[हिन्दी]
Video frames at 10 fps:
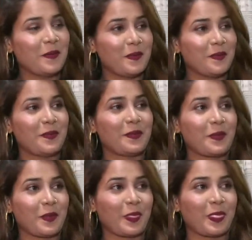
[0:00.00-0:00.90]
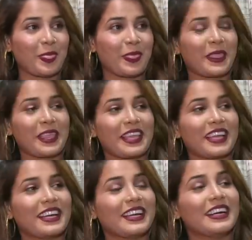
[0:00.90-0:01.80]
बवाल काट दिया आपने
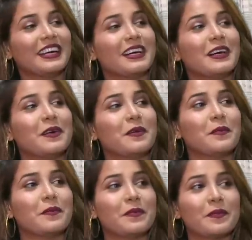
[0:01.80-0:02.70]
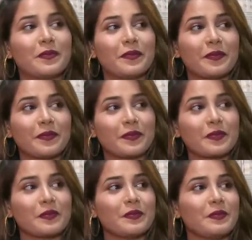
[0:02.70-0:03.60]
कुछ गाना आया है खेसारी
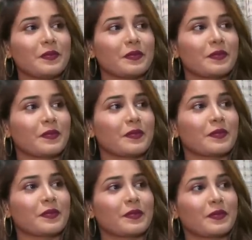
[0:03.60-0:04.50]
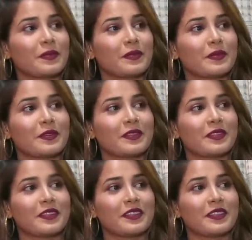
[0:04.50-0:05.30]
के साथ तो वो कैसे कर दिया